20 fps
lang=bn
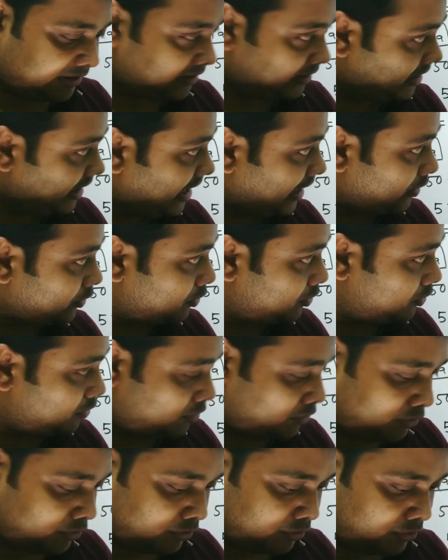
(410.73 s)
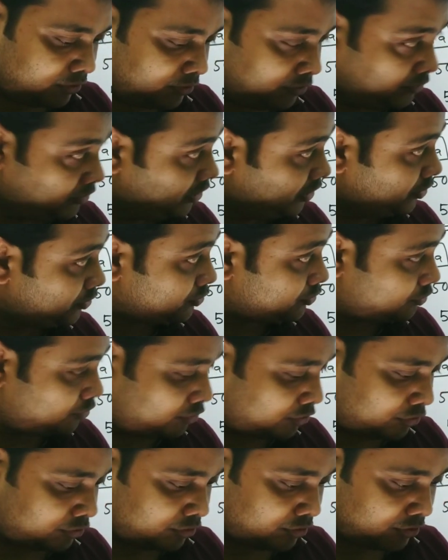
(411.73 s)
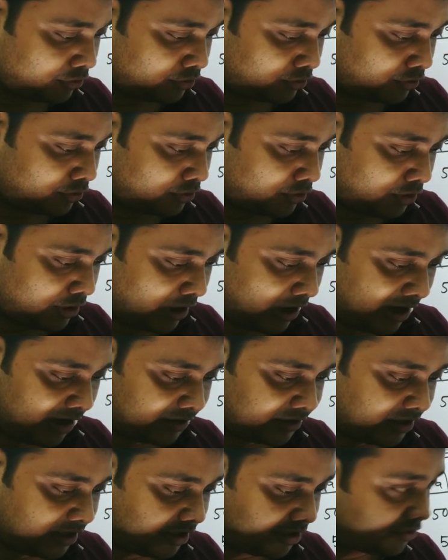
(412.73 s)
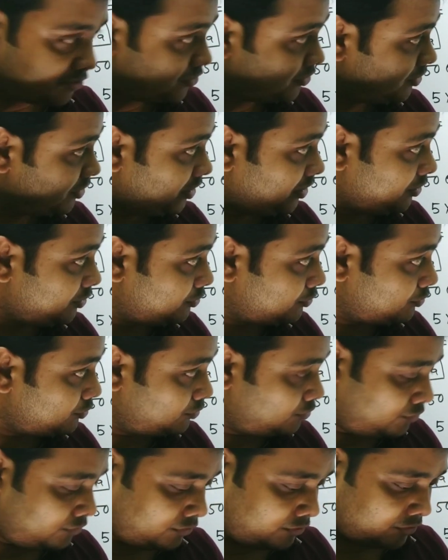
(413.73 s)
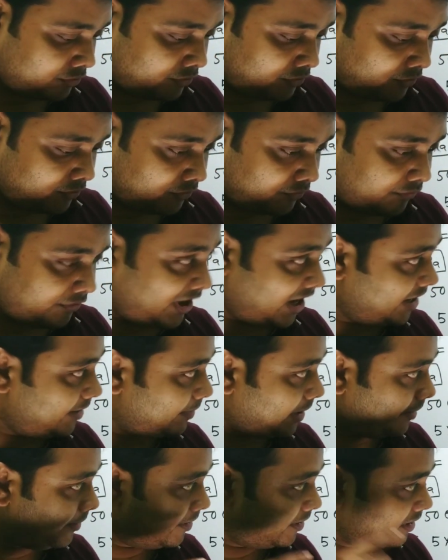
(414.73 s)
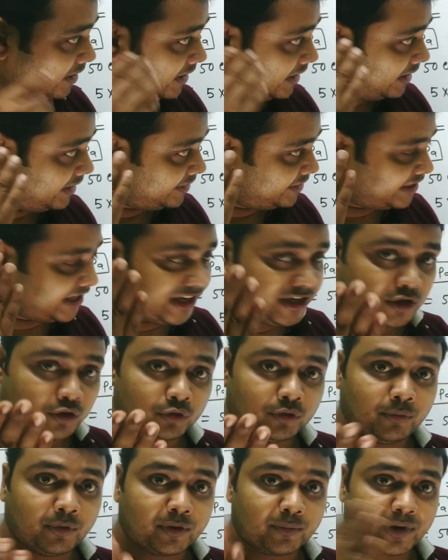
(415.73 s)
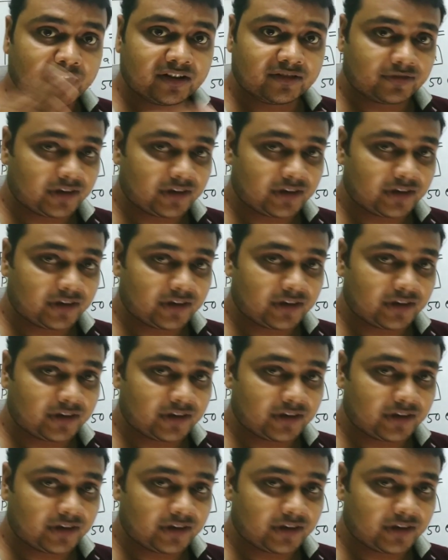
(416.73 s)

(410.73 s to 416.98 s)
তেরো তিনশো আঠাশ ইন্টু ফাইভ আমি টেন টু দি পাওয়ার মাইনাস